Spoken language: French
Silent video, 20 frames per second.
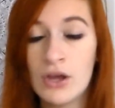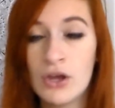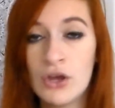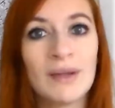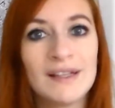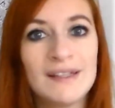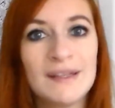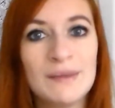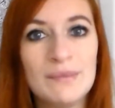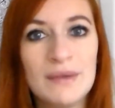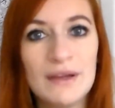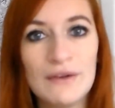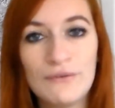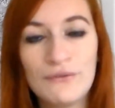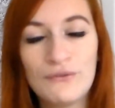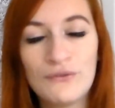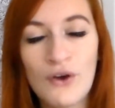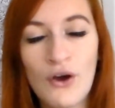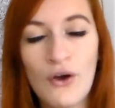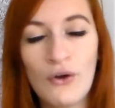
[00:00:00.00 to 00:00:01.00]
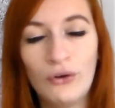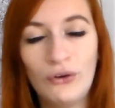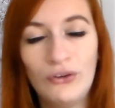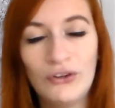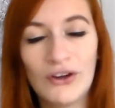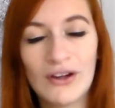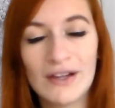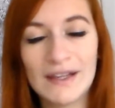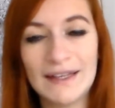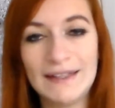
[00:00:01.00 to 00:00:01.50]
Merci mille fois
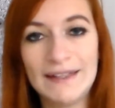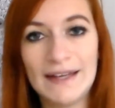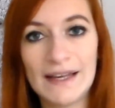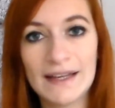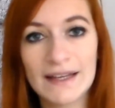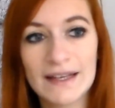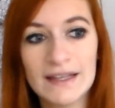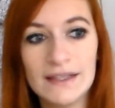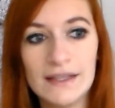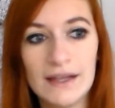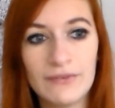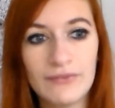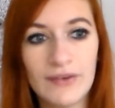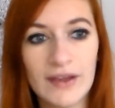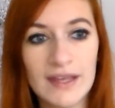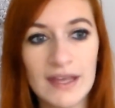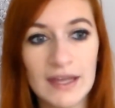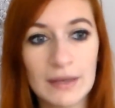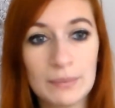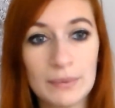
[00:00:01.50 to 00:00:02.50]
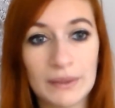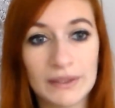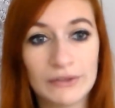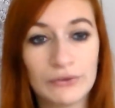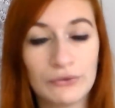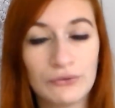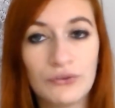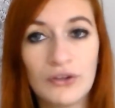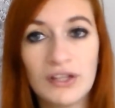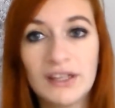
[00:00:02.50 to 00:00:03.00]
encore les galeries Lafayette parce
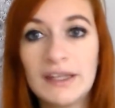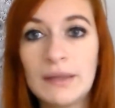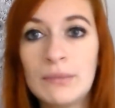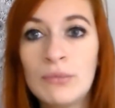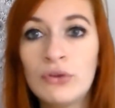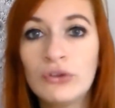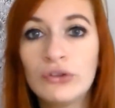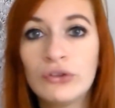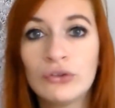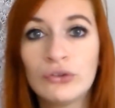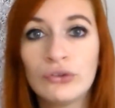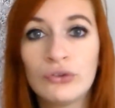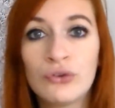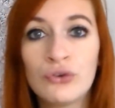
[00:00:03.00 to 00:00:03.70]
que forcément sans